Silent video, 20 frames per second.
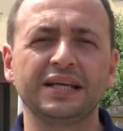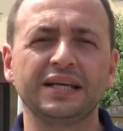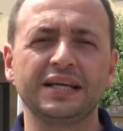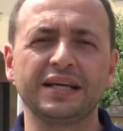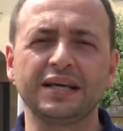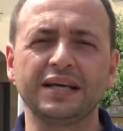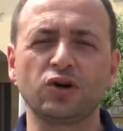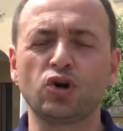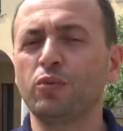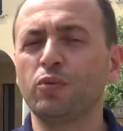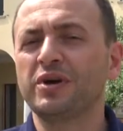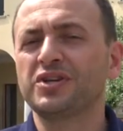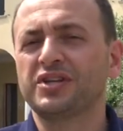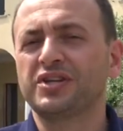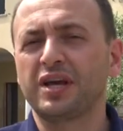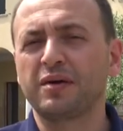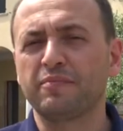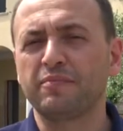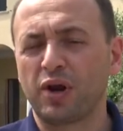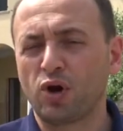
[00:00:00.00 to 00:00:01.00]
Eh, come
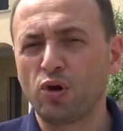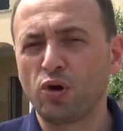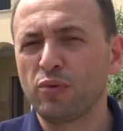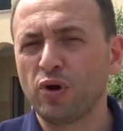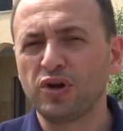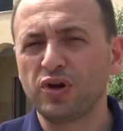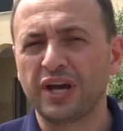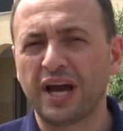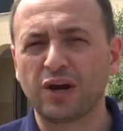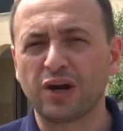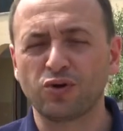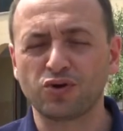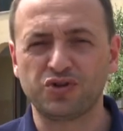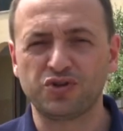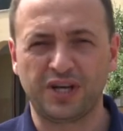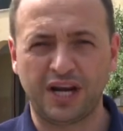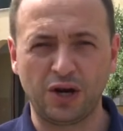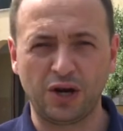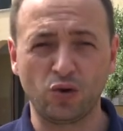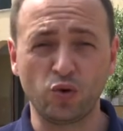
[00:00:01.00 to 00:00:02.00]
sempre, come ogni anno,
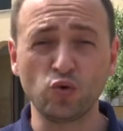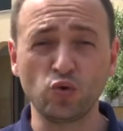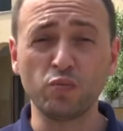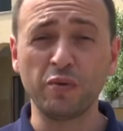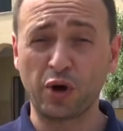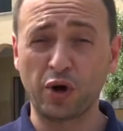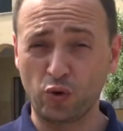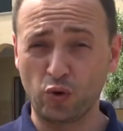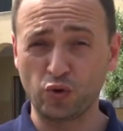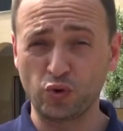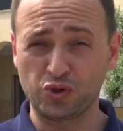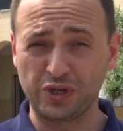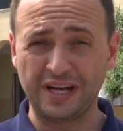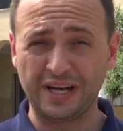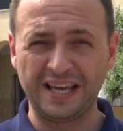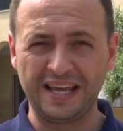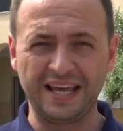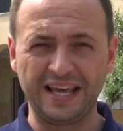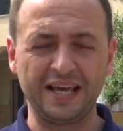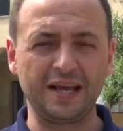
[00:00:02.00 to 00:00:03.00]
saranno numerose
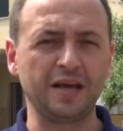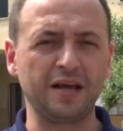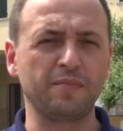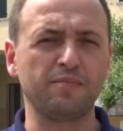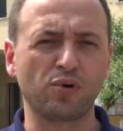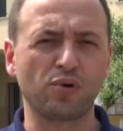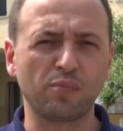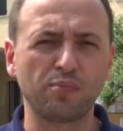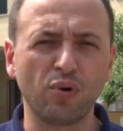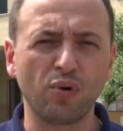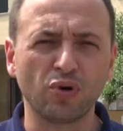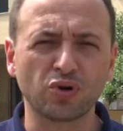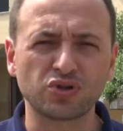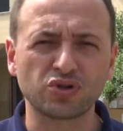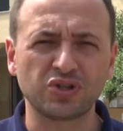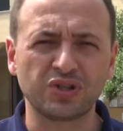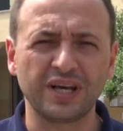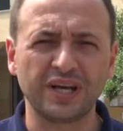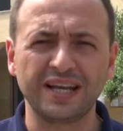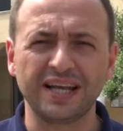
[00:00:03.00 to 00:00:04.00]
le eh,
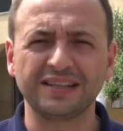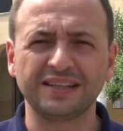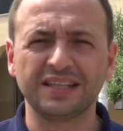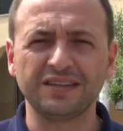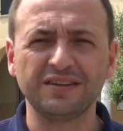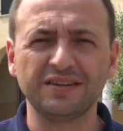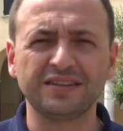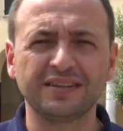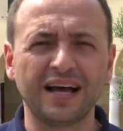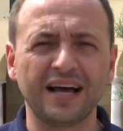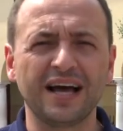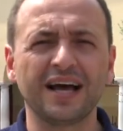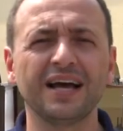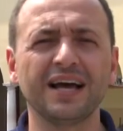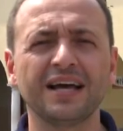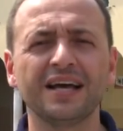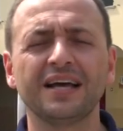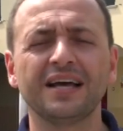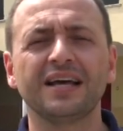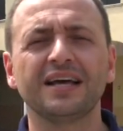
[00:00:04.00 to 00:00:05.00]
proposte, le
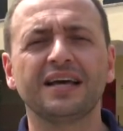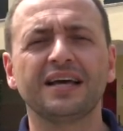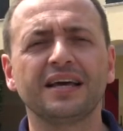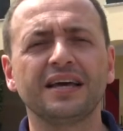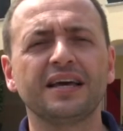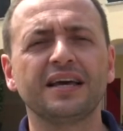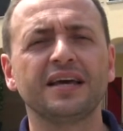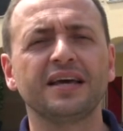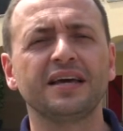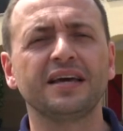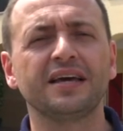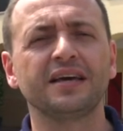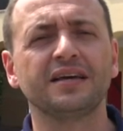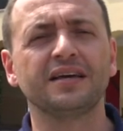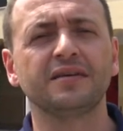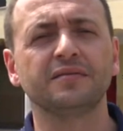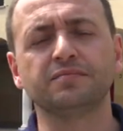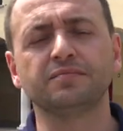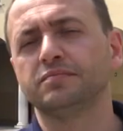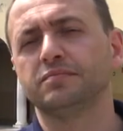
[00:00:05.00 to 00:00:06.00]
attività
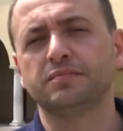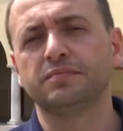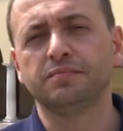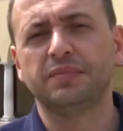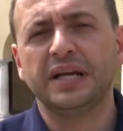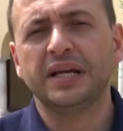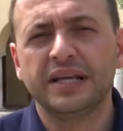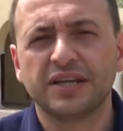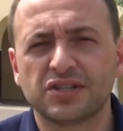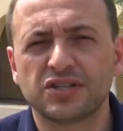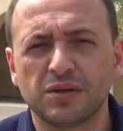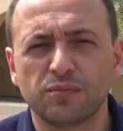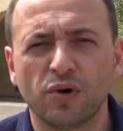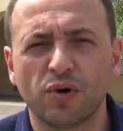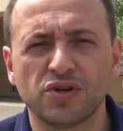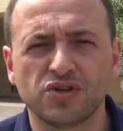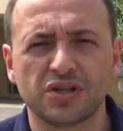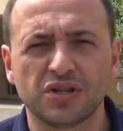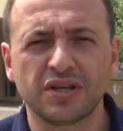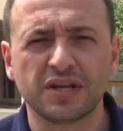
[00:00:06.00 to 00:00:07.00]
e
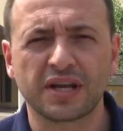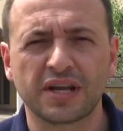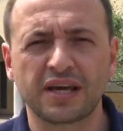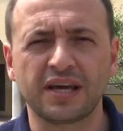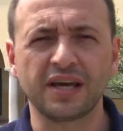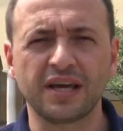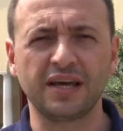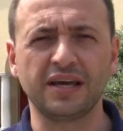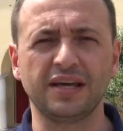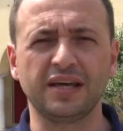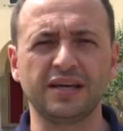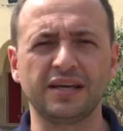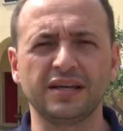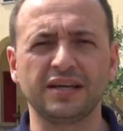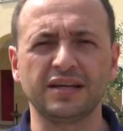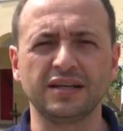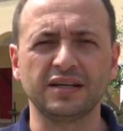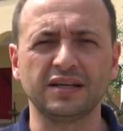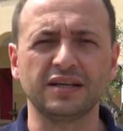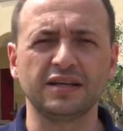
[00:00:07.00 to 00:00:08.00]
bellissimo è già dire che
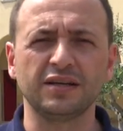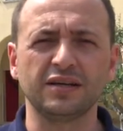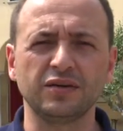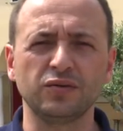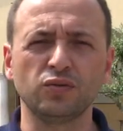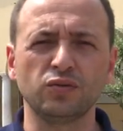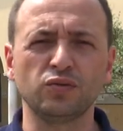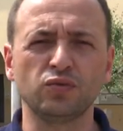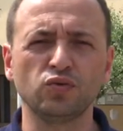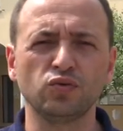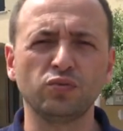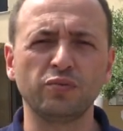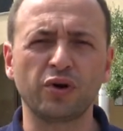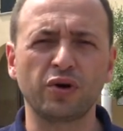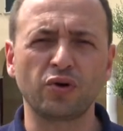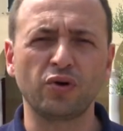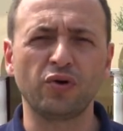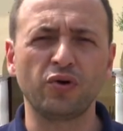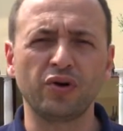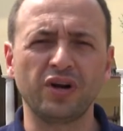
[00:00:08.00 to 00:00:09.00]
eh,
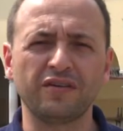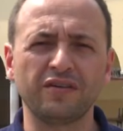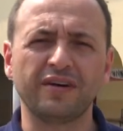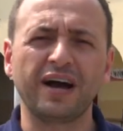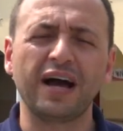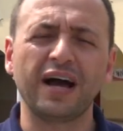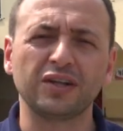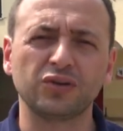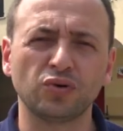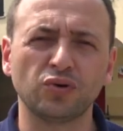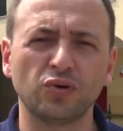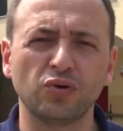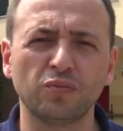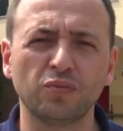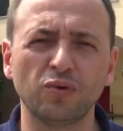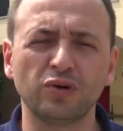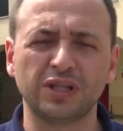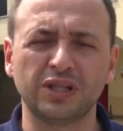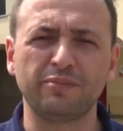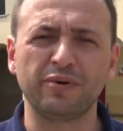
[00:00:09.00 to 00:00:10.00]
numero elevato,
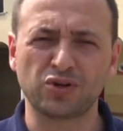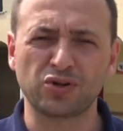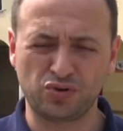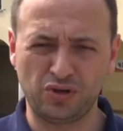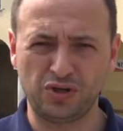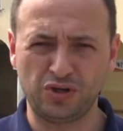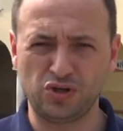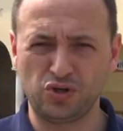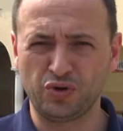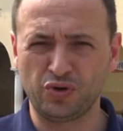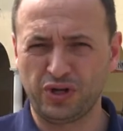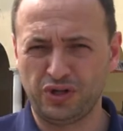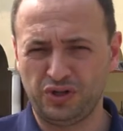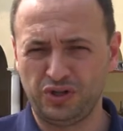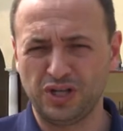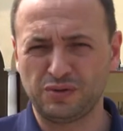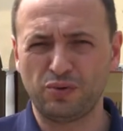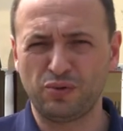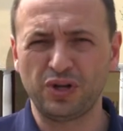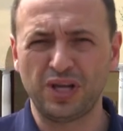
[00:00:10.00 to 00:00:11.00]
molte persone si sono rese
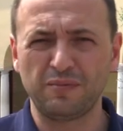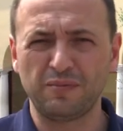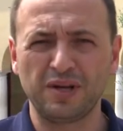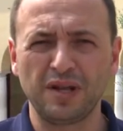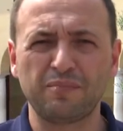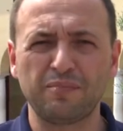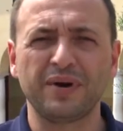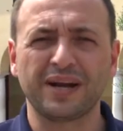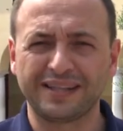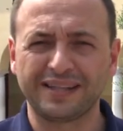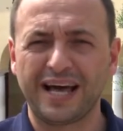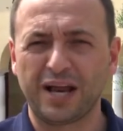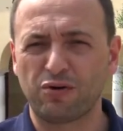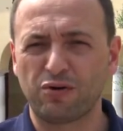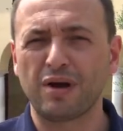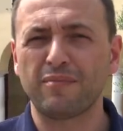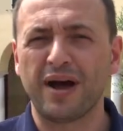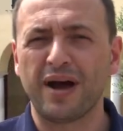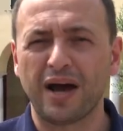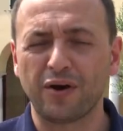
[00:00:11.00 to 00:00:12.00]
disponibili per dare
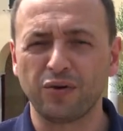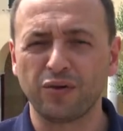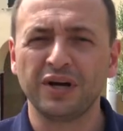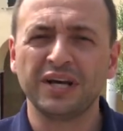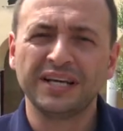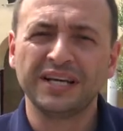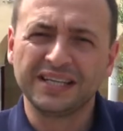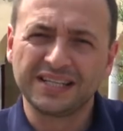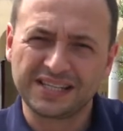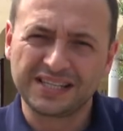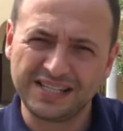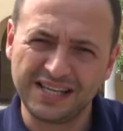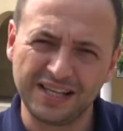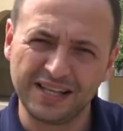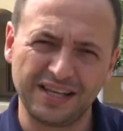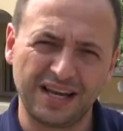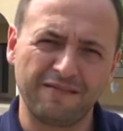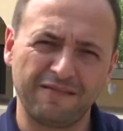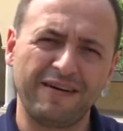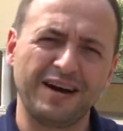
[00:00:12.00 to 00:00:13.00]
una mano
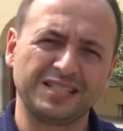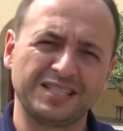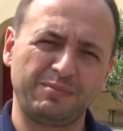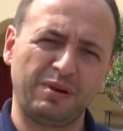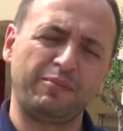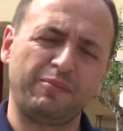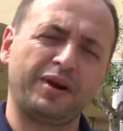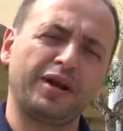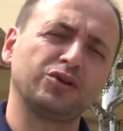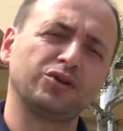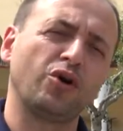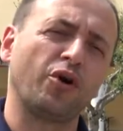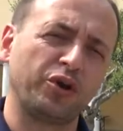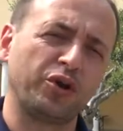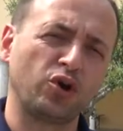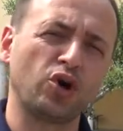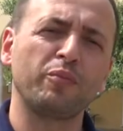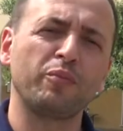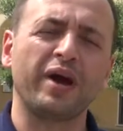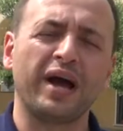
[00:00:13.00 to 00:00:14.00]
sia nella fase
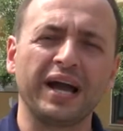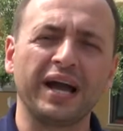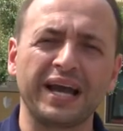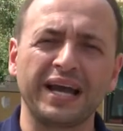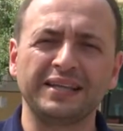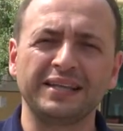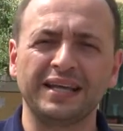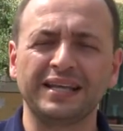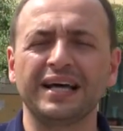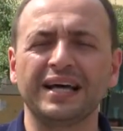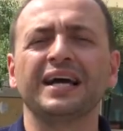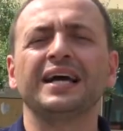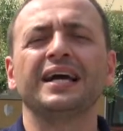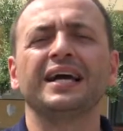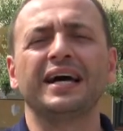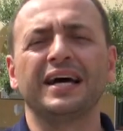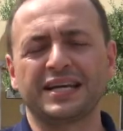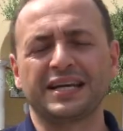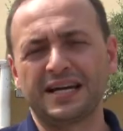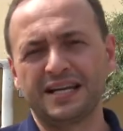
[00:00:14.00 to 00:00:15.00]
preparatoria come anche nella
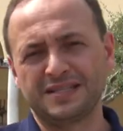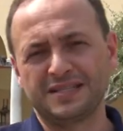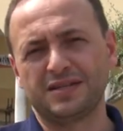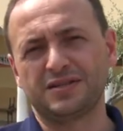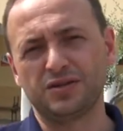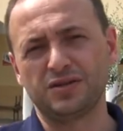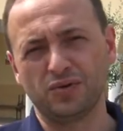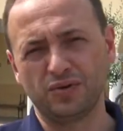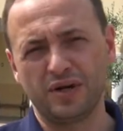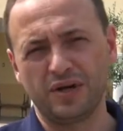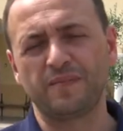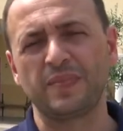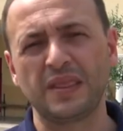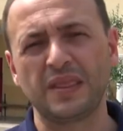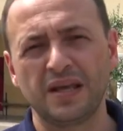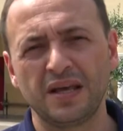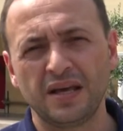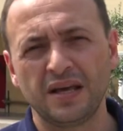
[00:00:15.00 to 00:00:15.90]
realizzazione.